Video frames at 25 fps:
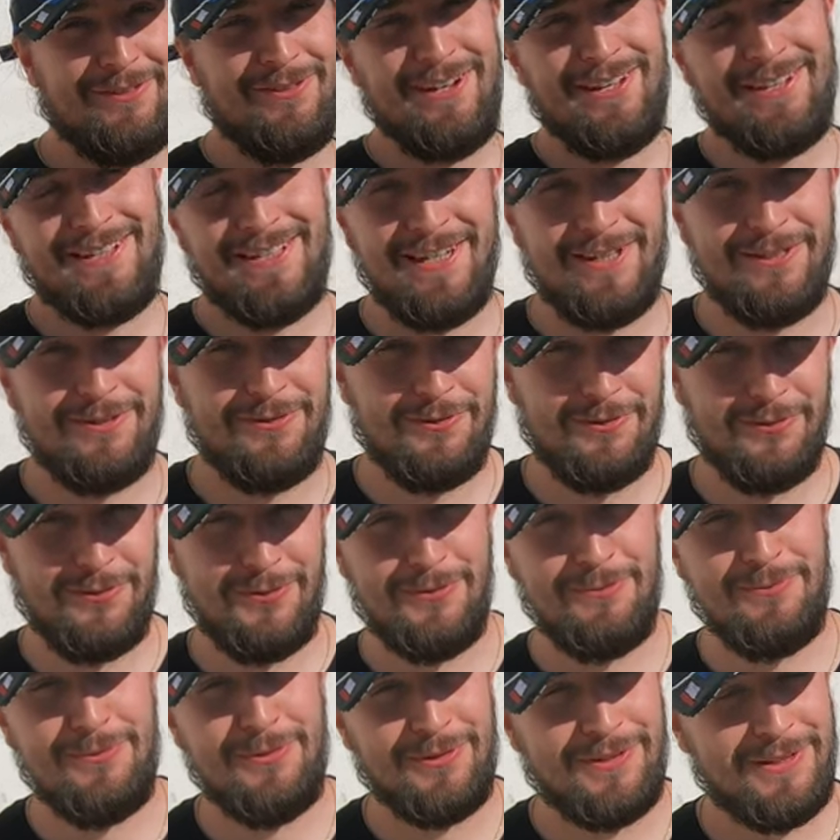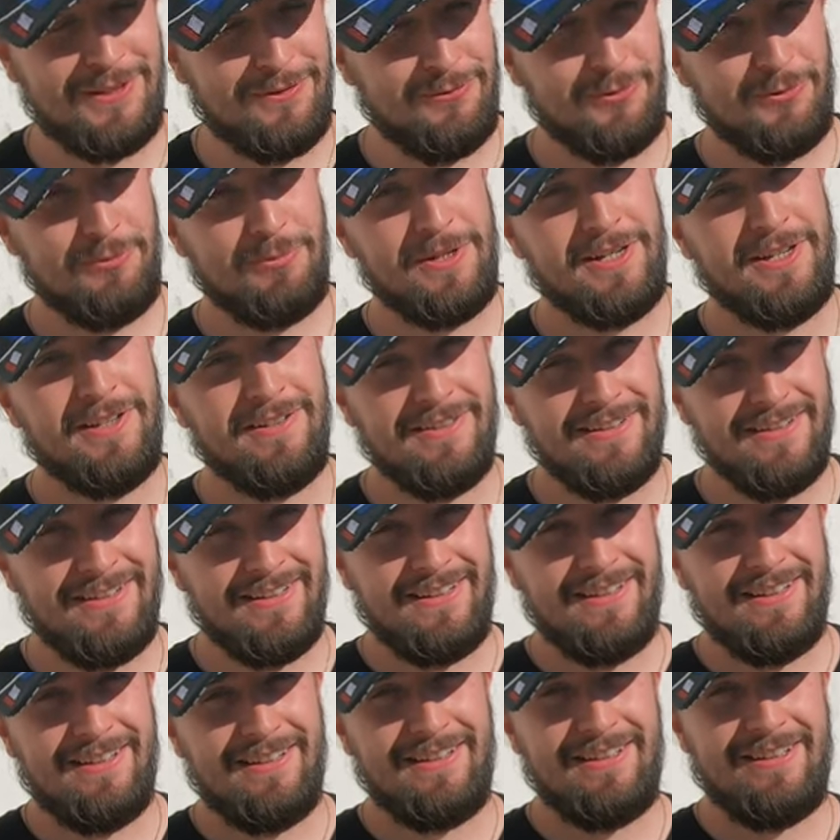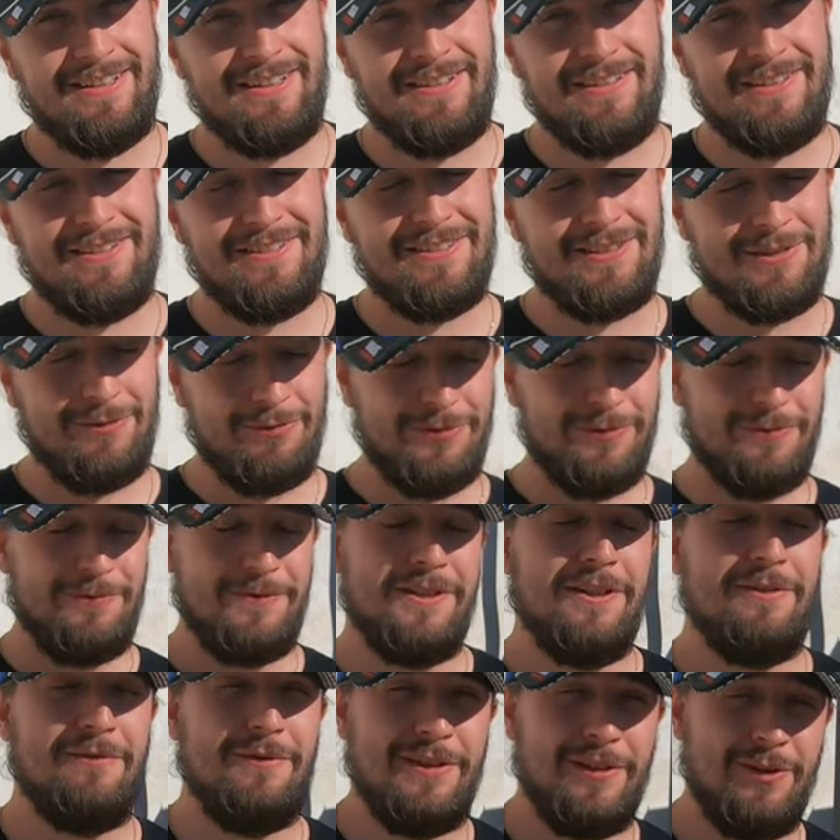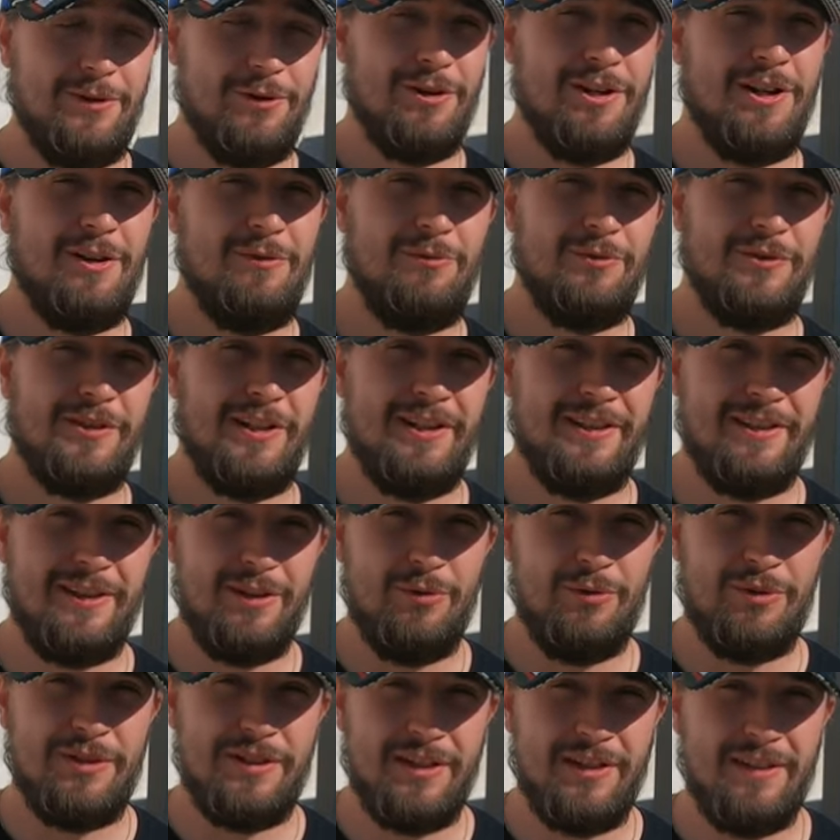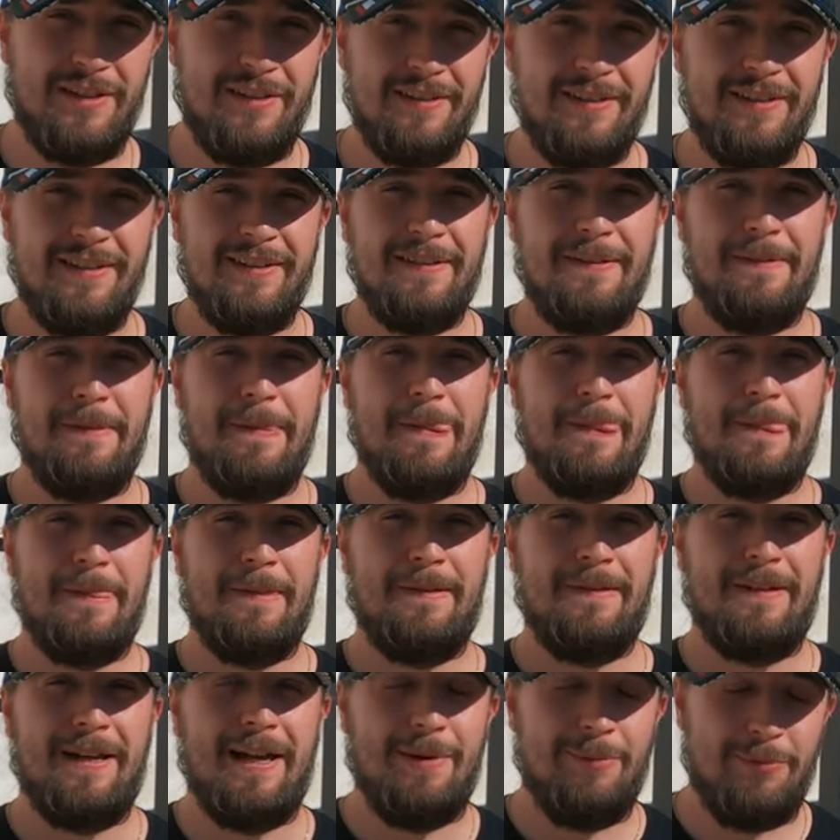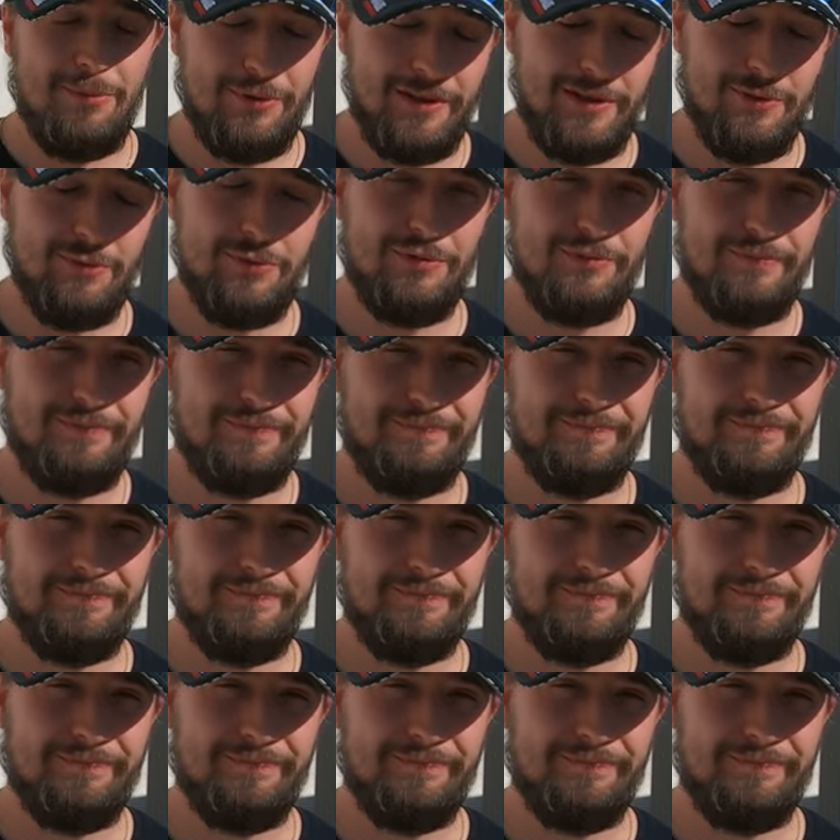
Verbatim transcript: de la guerre sur YouTube. Donc, s'il vous plaît, euh, si cette vidéo elle vous a été utile, abonnez-vous.